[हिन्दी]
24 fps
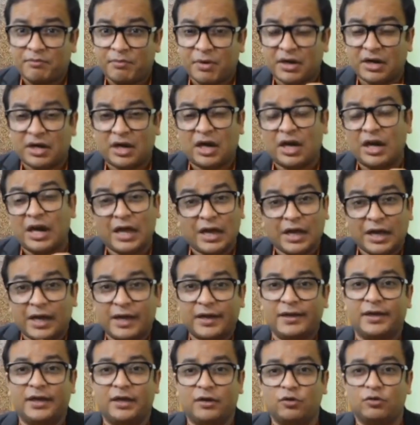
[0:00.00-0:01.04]
पर कलंक
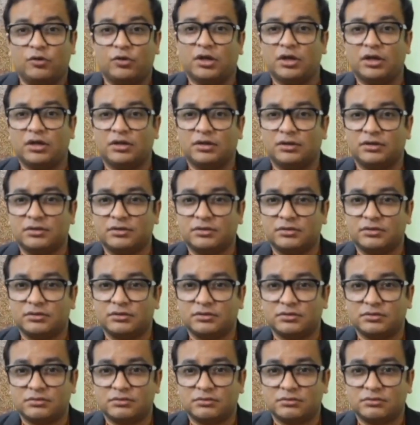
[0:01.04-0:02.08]
हैं ये लोग
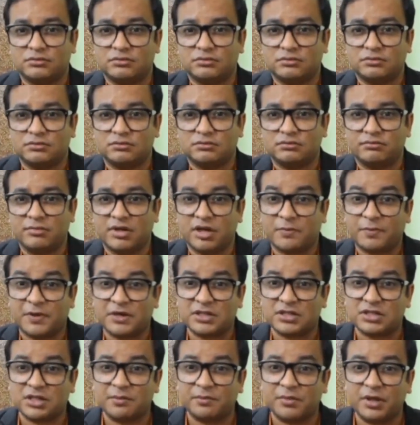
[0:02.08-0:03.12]
मेरे
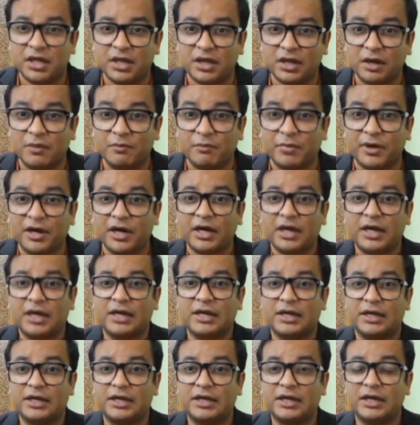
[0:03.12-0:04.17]
पास शब्द ही कम पड़ गए
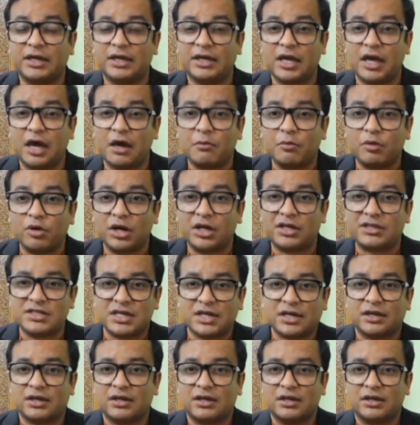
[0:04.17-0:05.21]
हैं कि इन्हें क्या बोला
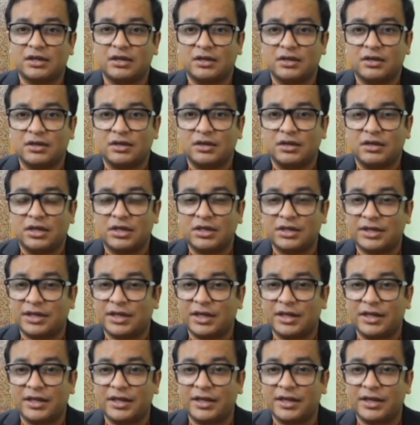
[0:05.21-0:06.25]
जाए
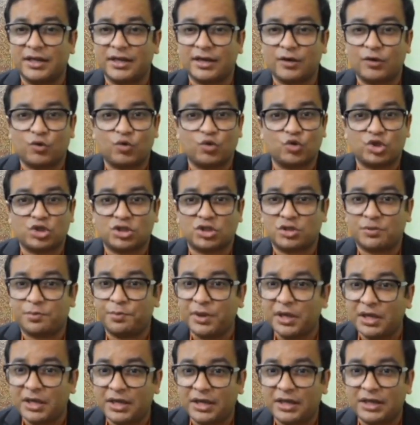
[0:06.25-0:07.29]
इनके लिए कुछ
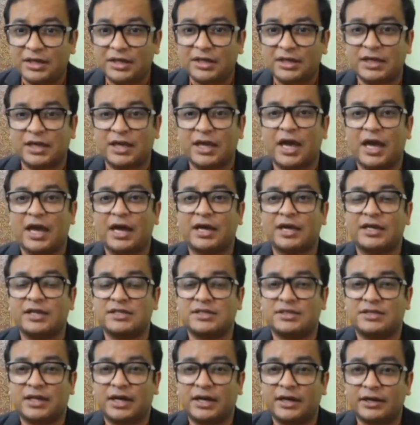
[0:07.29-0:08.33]
भी इनके आगे
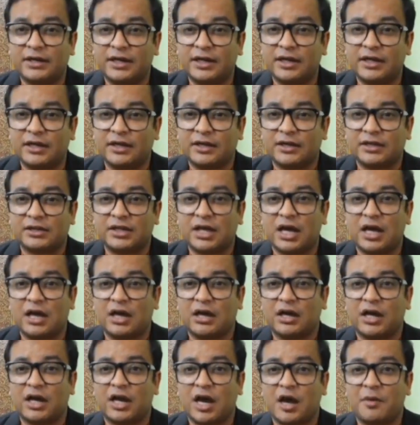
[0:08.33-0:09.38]
स्टैंड नहीं करता
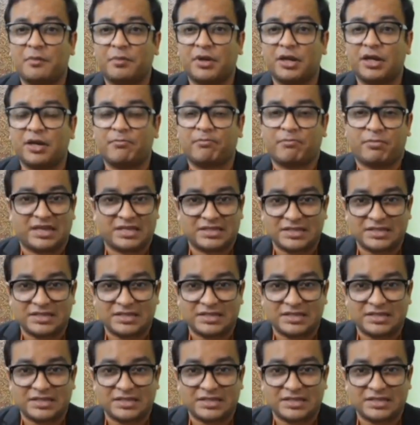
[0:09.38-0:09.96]
अगर आप इन्हें